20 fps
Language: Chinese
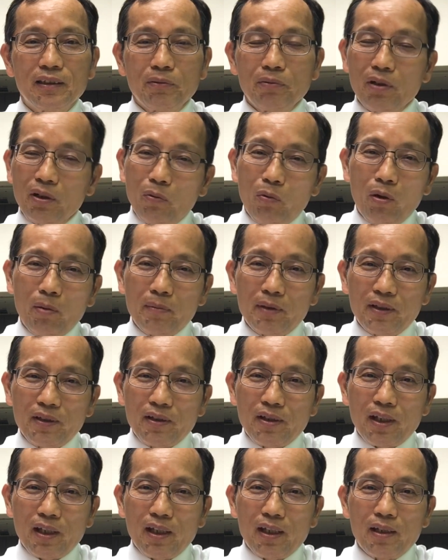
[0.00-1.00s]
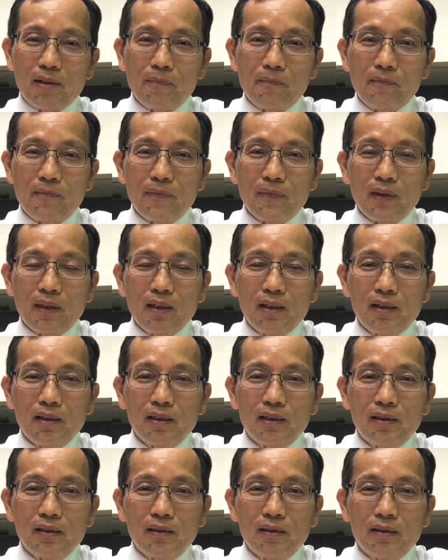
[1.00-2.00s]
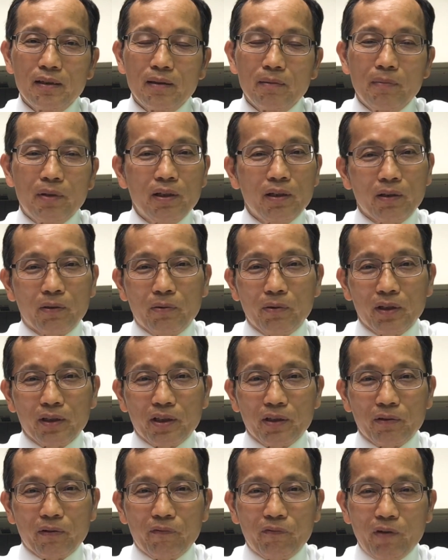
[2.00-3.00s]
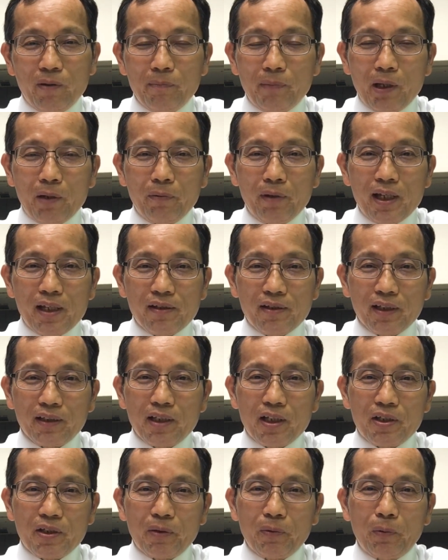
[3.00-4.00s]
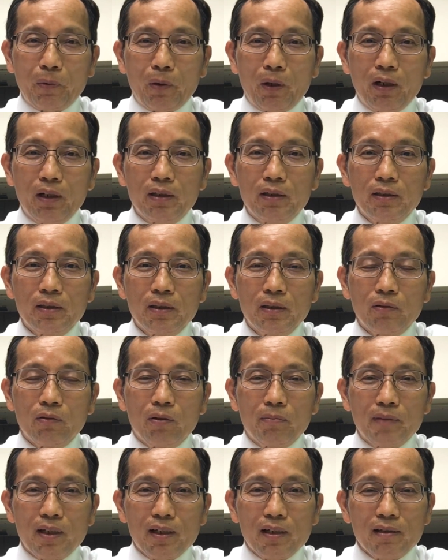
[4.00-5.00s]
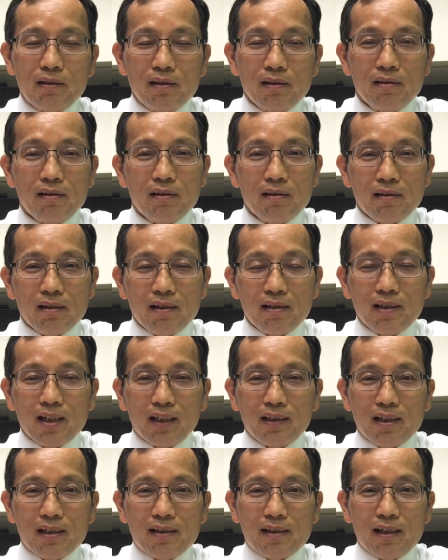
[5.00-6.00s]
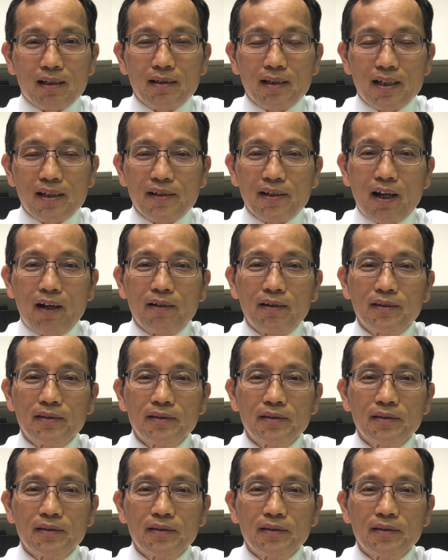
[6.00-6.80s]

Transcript: 若我们自己没有过这种分别为圣的生活，我们的身上的神很少，